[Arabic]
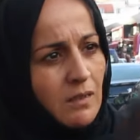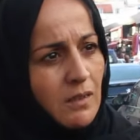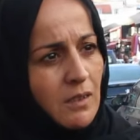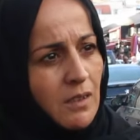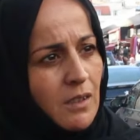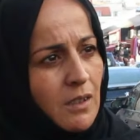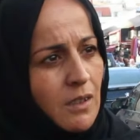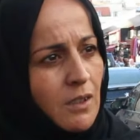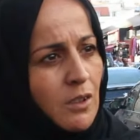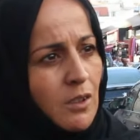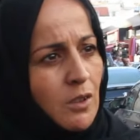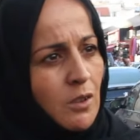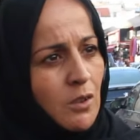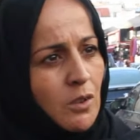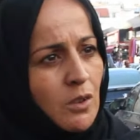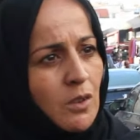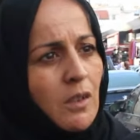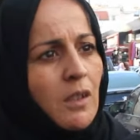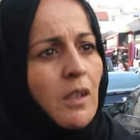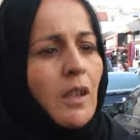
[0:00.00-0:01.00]
انت الزوجه
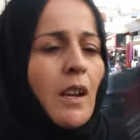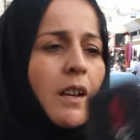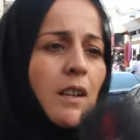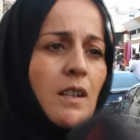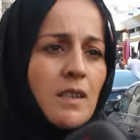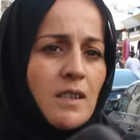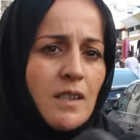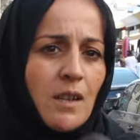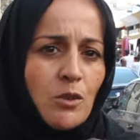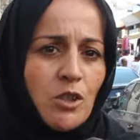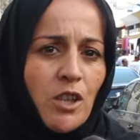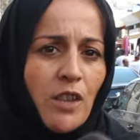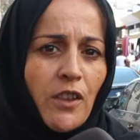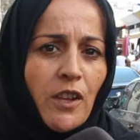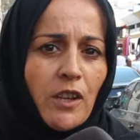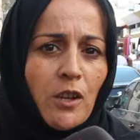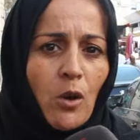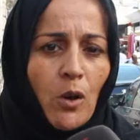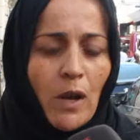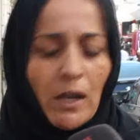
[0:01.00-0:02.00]
الثانيه انا الزوجه
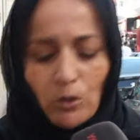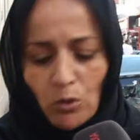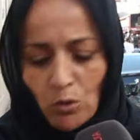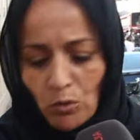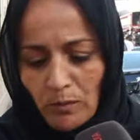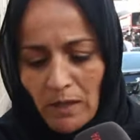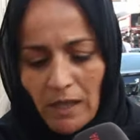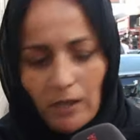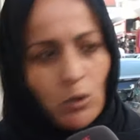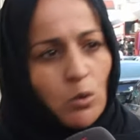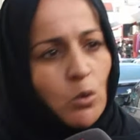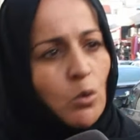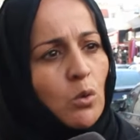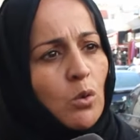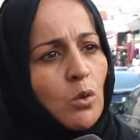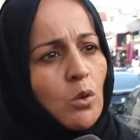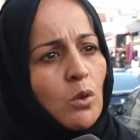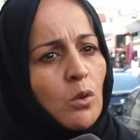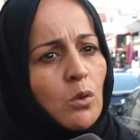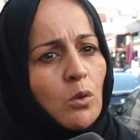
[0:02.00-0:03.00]
الثانيه وعنده
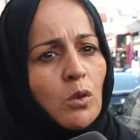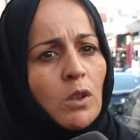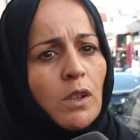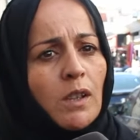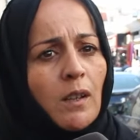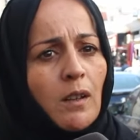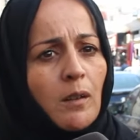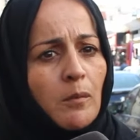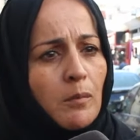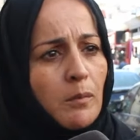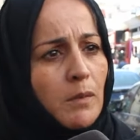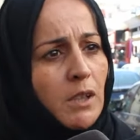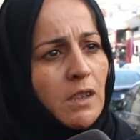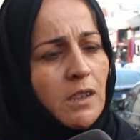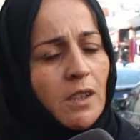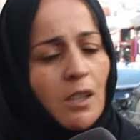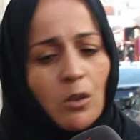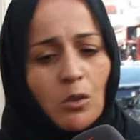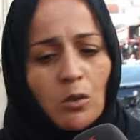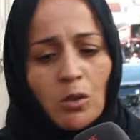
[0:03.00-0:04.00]
مرته الاولى
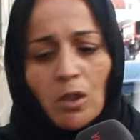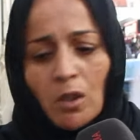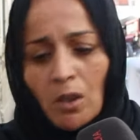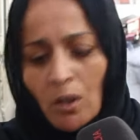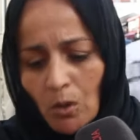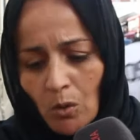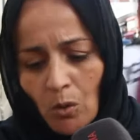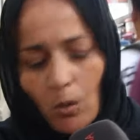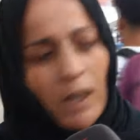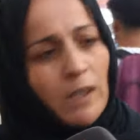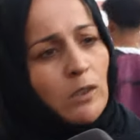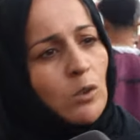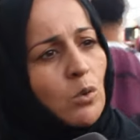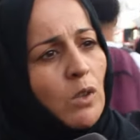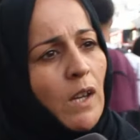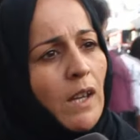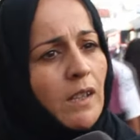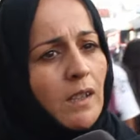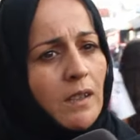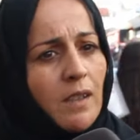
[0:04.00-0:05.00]
ميته وعنده
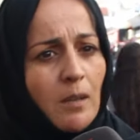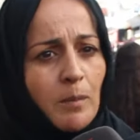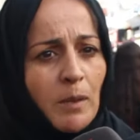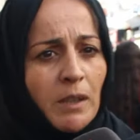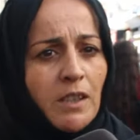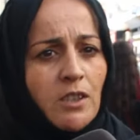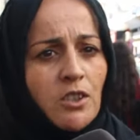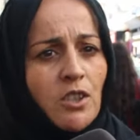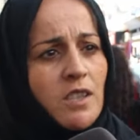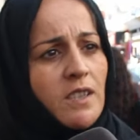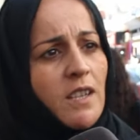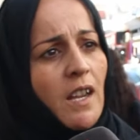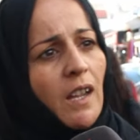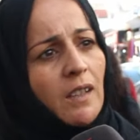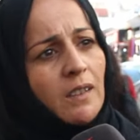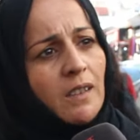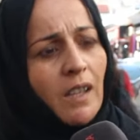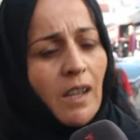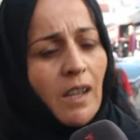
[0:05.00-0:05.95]
وليد 14 سنه عند